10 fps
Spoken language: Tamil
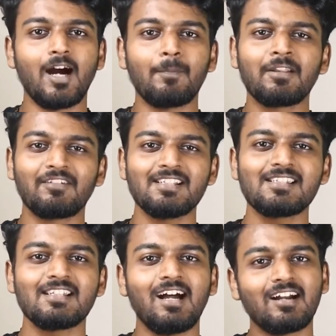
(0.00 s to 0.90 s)
அப்படி
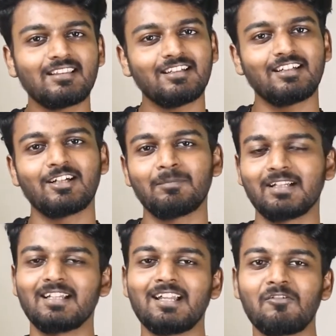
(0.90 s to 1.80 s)
வந்துச்சுன்னா அடுத்த டெக்
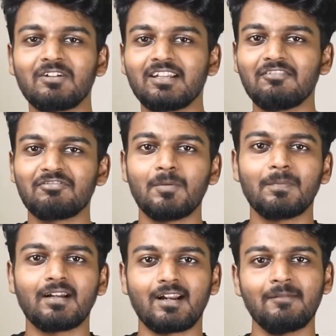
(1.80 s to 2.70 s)
அப்டேட்ல நான் உங்களுக்கு இன்ஃபார்ம்
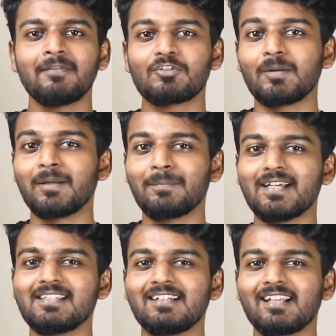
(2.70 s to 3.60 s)
பண்ணுறேன் ஸோ இப்படி பேசிட்டே